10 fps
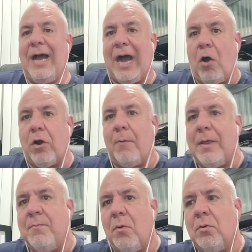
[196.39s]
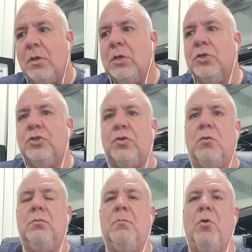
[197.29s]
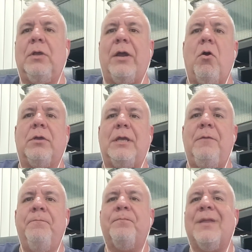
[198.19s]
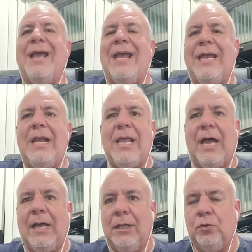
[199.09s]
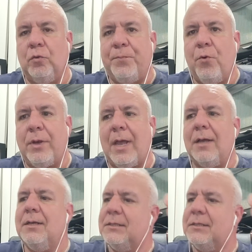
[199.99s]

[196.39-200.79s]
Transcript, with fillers: ahora mismo son Volkanovski e Ilia Tupuria.